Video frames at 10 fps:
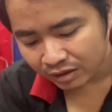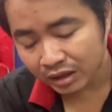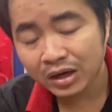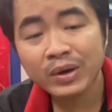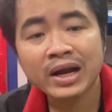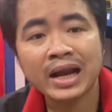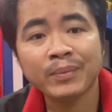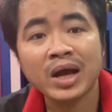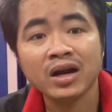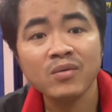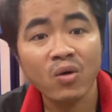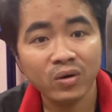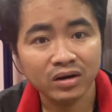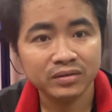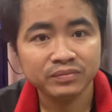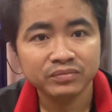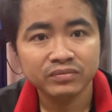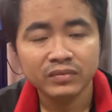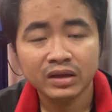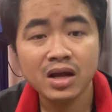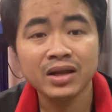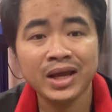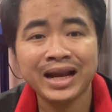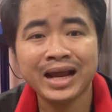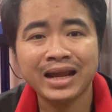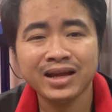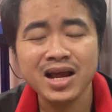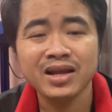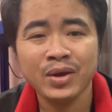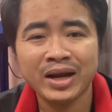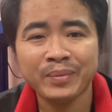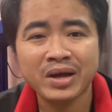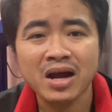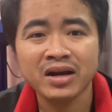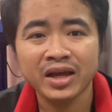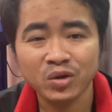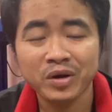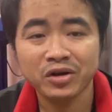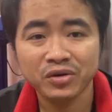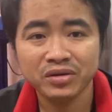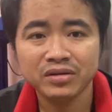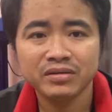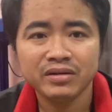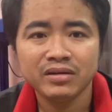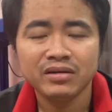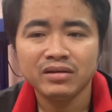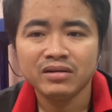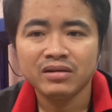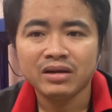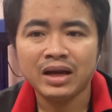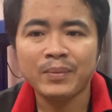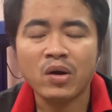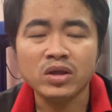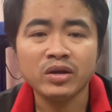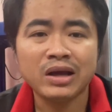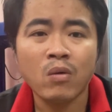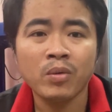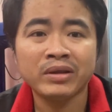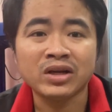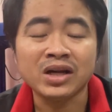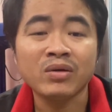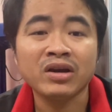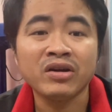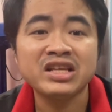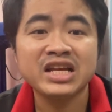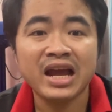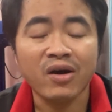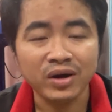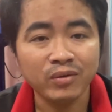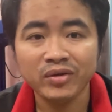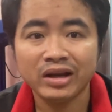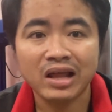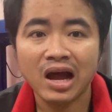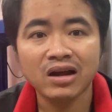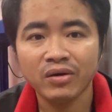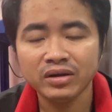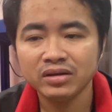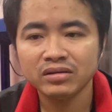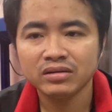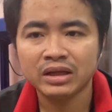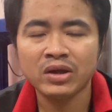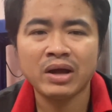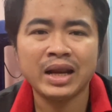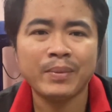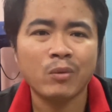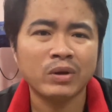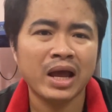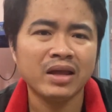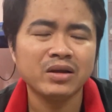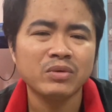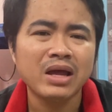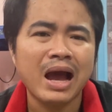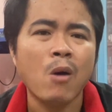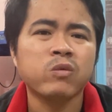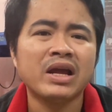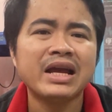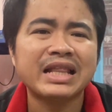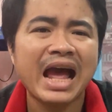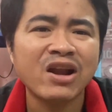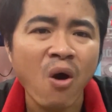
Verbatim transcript: cho nên nói ra là anh em thợ đừng có buồn rất là nhiều anh rất là nhiều anh em thợ đã điện cho mình rồi anh em hỏi những câu mà mình tưởng đâu là người đi xe hỏi không chứ phải là thợ hỏi nữa bây giờ anh em học nghề không học để ra thay